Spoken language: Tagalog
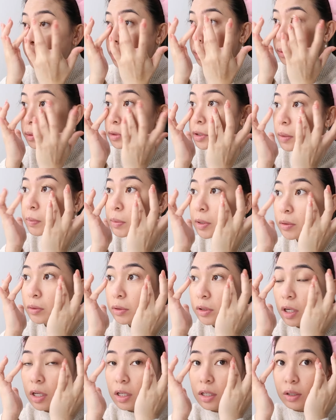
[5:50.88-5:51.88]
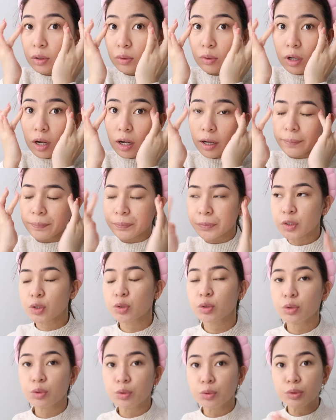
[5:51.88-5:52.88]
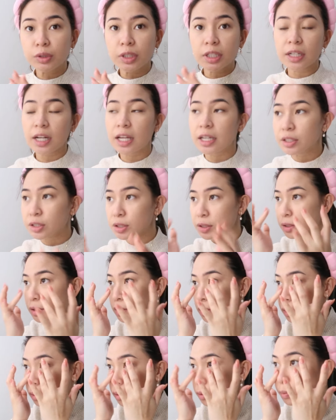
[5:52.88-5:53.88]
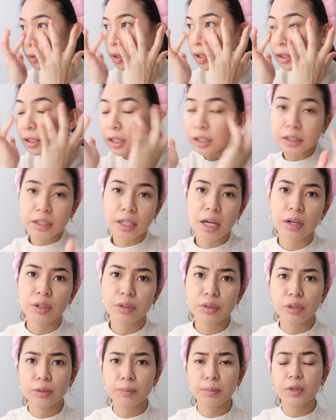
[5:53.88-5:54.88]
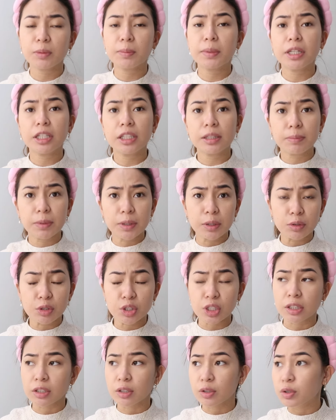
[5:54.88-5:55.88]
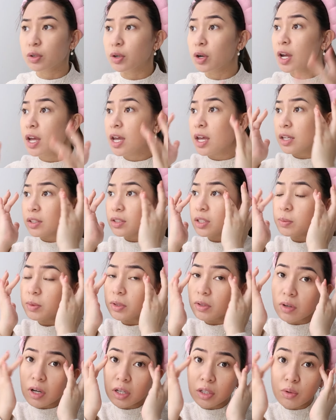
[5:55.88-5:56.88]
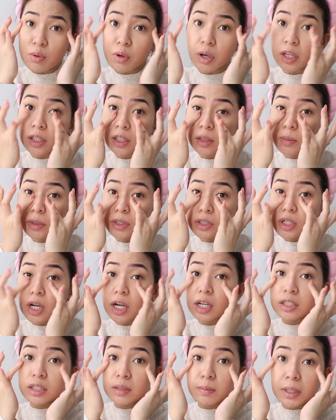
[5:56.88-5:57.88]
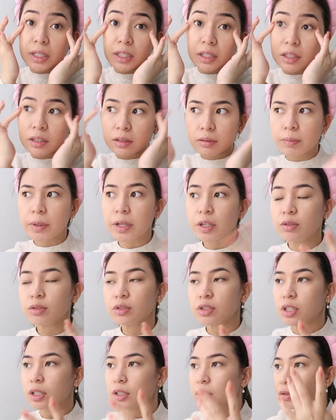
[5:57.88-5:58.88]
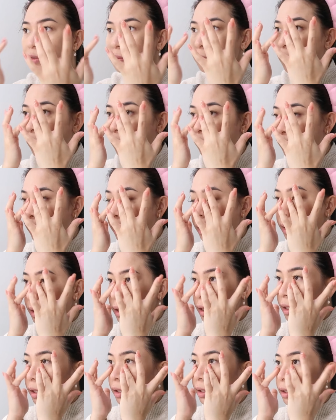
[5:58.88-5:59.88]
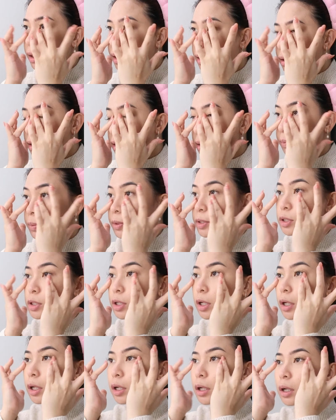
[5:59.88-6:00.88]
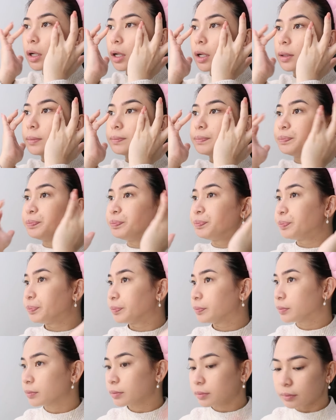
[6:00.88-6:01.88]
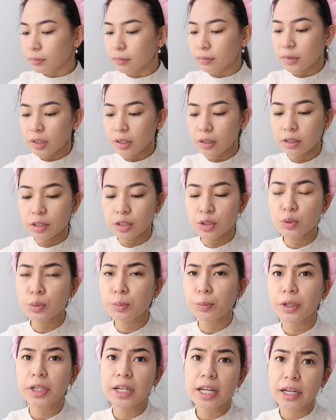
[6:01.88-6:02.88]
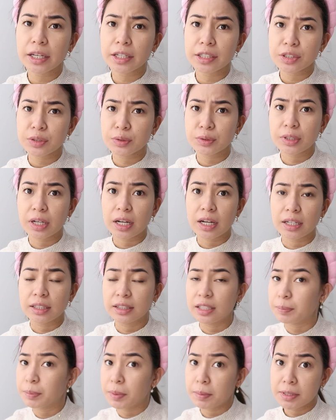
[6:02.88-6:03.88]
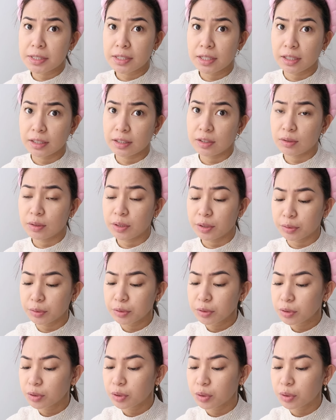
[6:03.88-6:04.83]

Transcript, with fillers: Pero sabi ko, try ko nga. So, nung unang lashes ko, pregnant na ako noon, pero maliit pa yung chan ko. Sabi ko, ay okay naman siya kasi maliit pa yung chan ko ba. Like, hindi pa siya um, super laki. So, na hindi pa masakit yung likod